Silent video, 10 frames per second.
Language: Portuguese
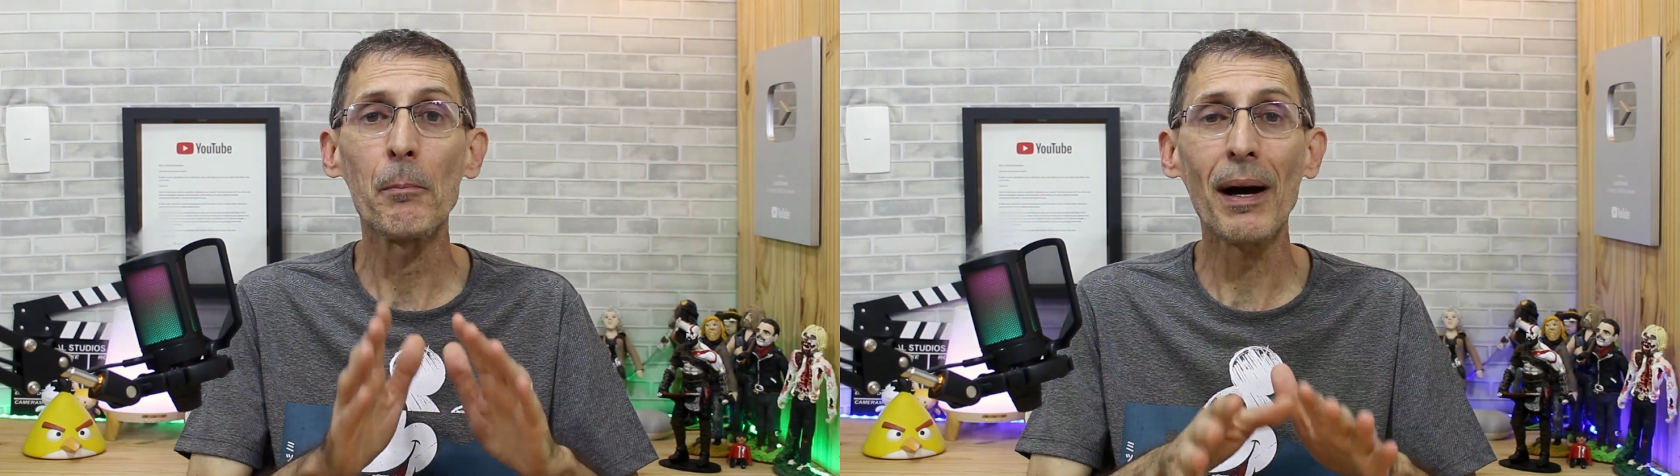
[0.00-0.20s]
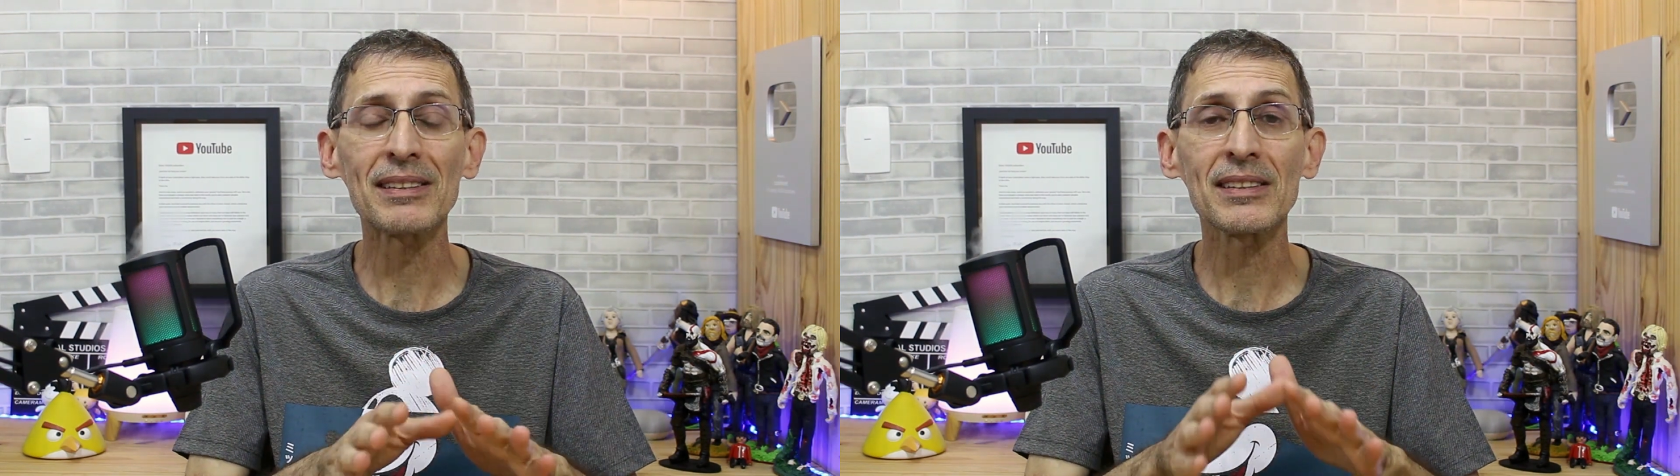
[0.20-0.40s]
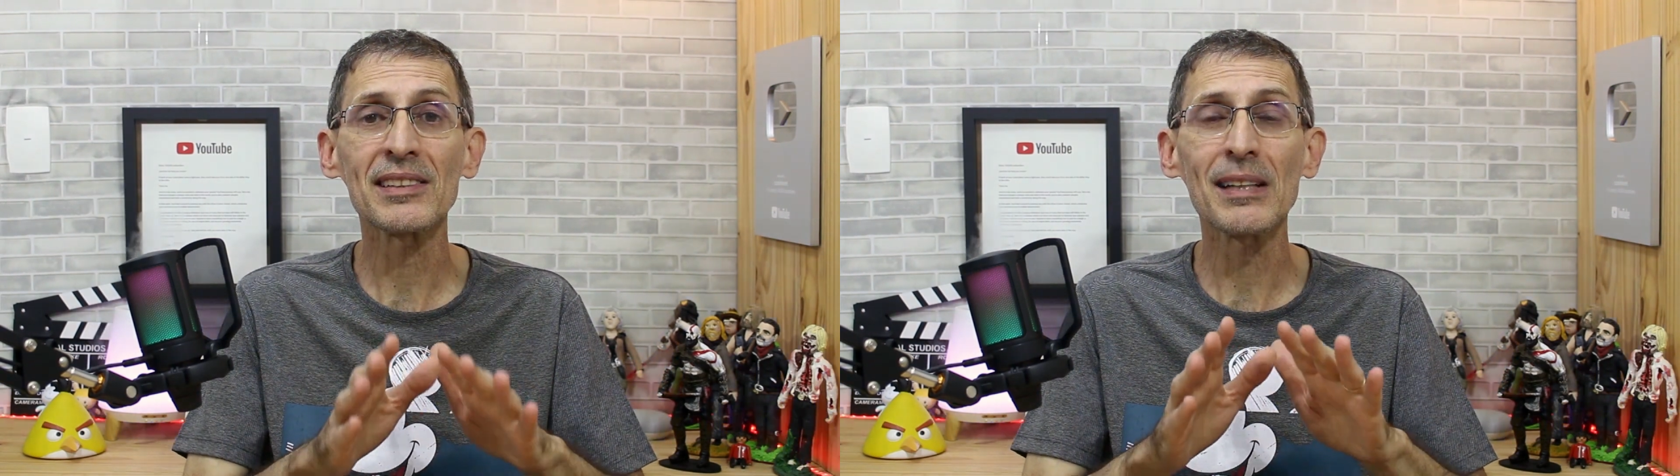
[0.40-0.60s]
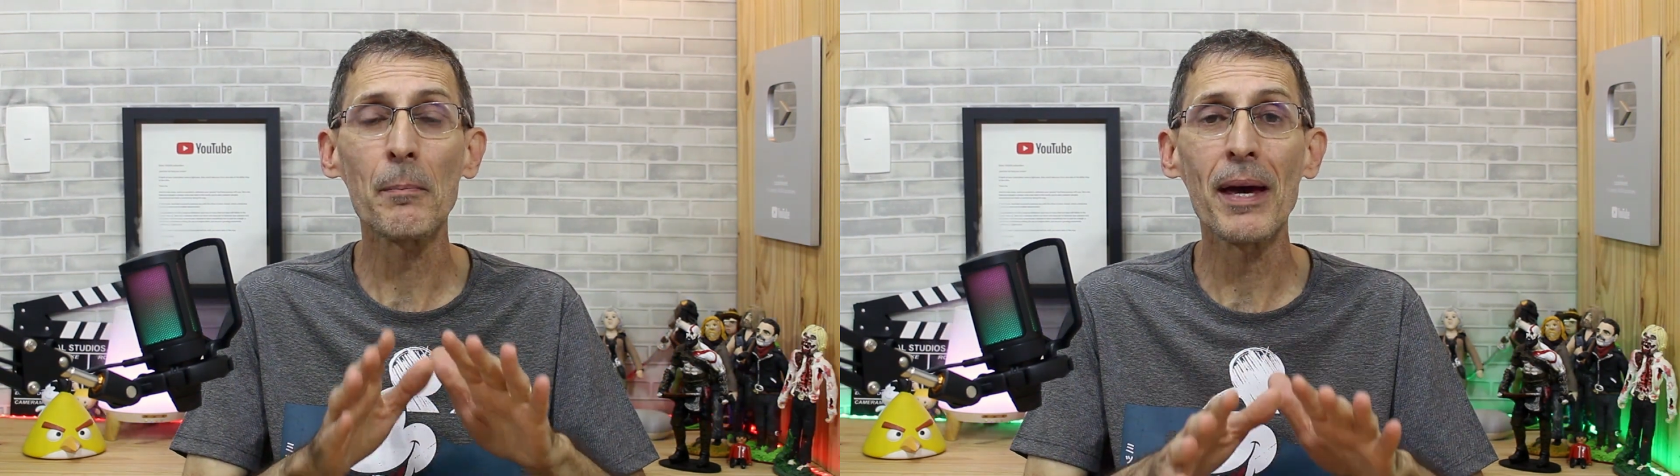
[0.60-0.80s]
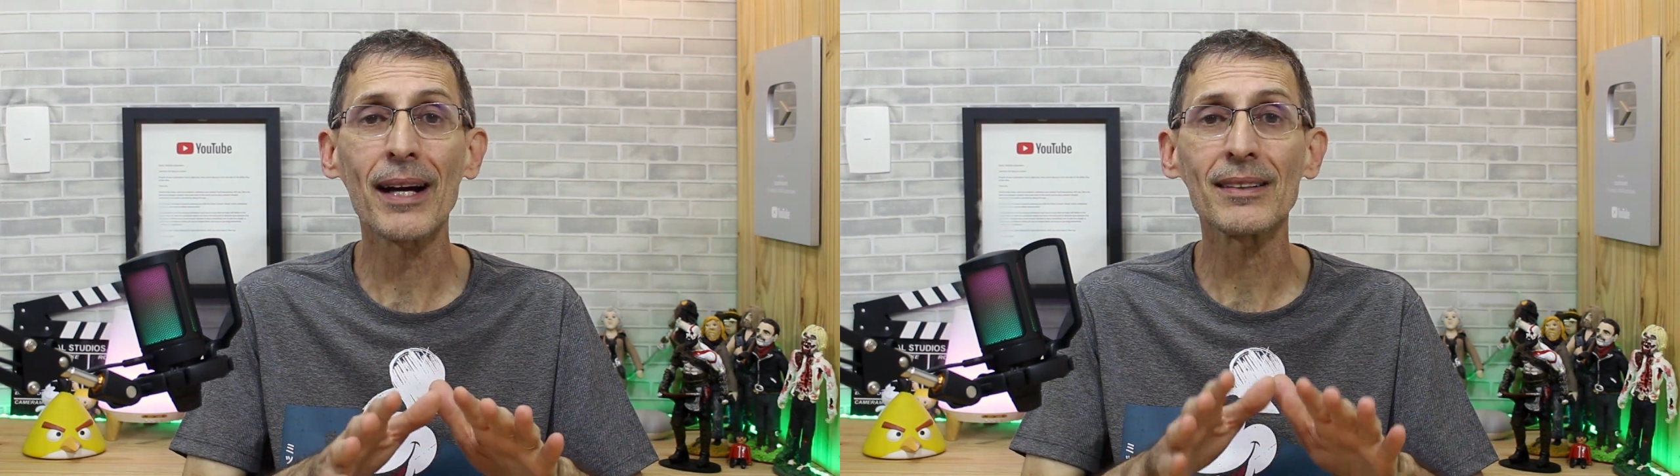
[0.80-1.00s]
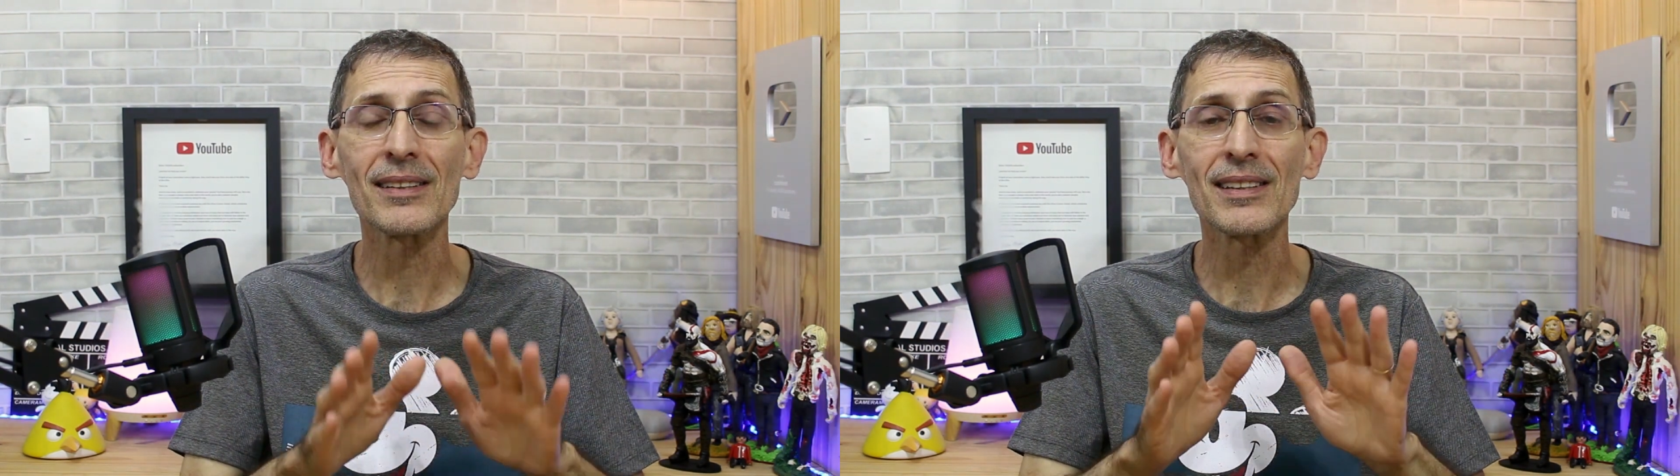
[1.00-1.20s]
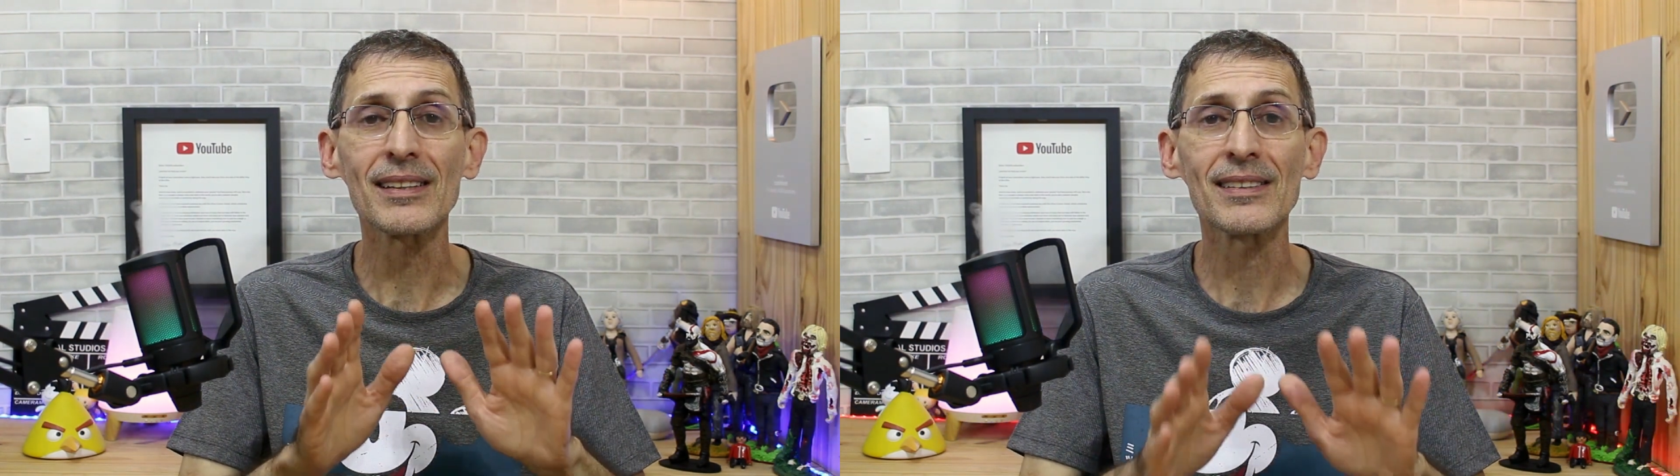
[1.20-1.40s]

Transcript: pastas abertas